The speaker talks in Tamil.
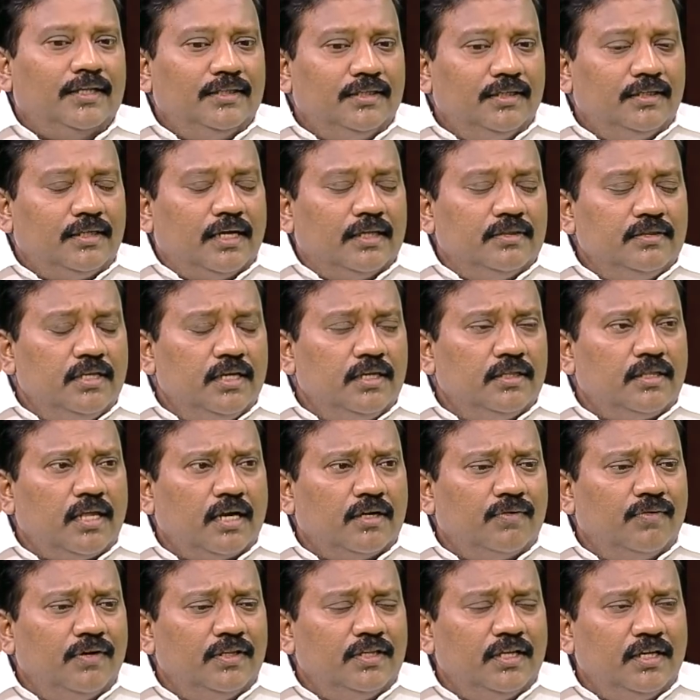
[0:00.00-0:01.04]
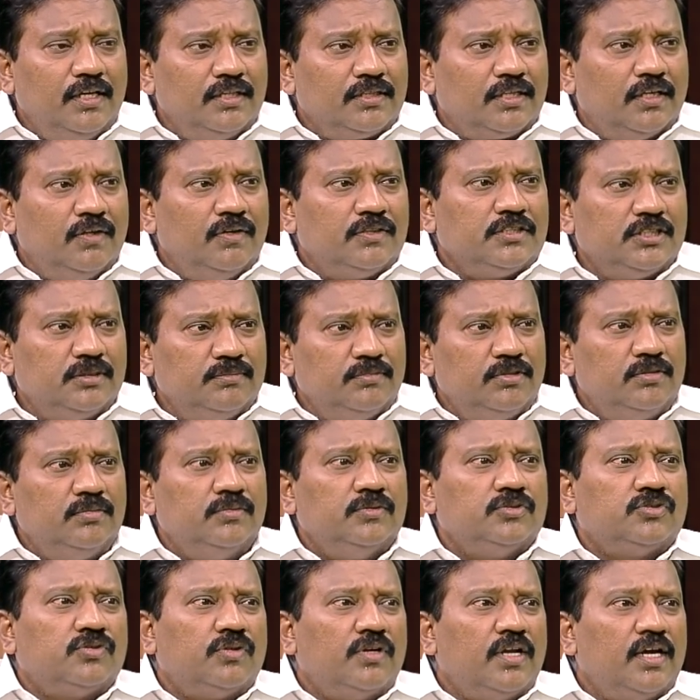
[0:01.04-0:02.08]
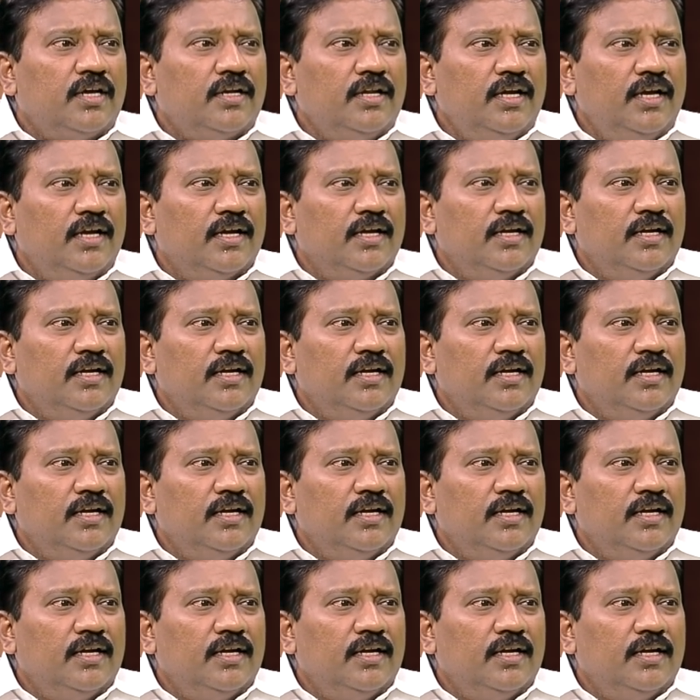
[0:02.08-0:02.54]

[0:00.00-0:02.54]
அந்த அந்த தகவல் தானே தலைவர் சிதம்பரமும் சொன்னார்